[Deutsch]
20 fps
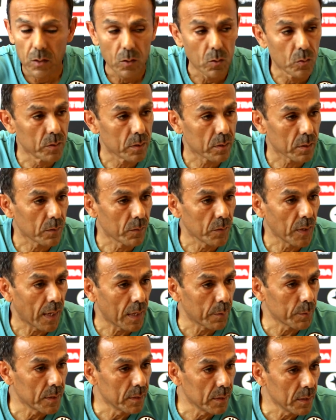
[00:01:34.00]
Und wir
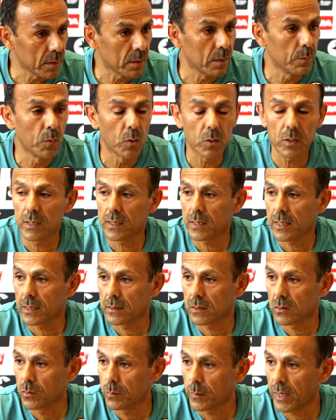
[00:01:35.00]
haben nicht die
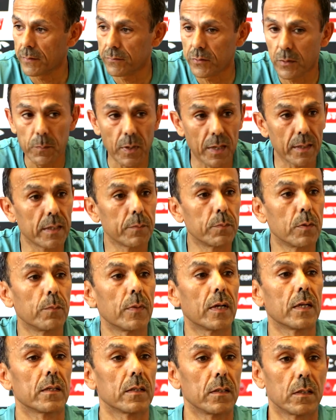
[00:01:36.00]
Möglichkeiten, um einfach mal eben
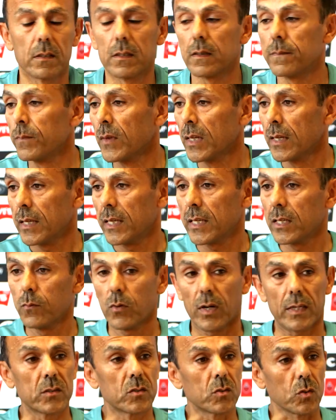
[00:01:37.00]
mal äh,
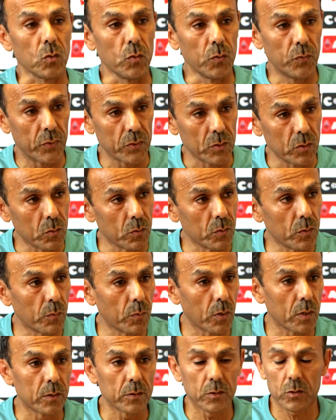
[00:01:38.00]
irgendwo anzurufen und wir
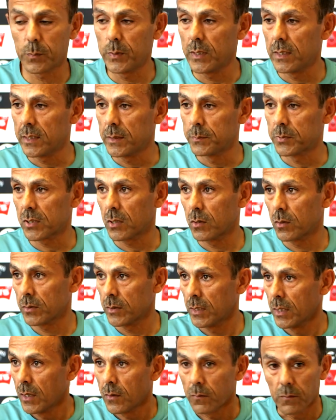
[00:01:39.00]
wollen Spieler
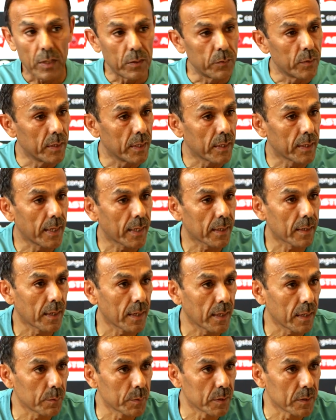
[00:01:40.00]
Y, weil wir den gerne
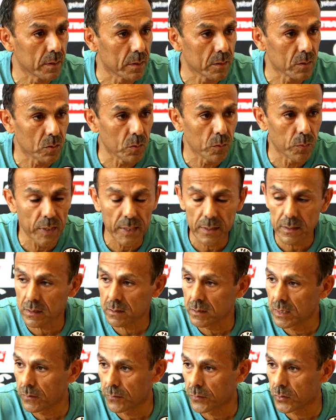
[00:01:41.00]
haben. So wirkt
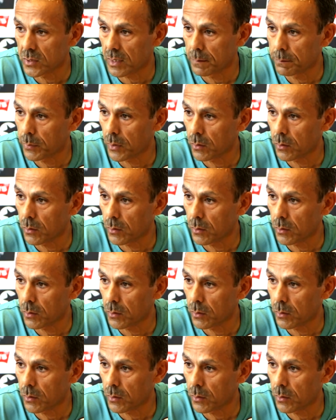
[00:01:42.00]
das nicht für St.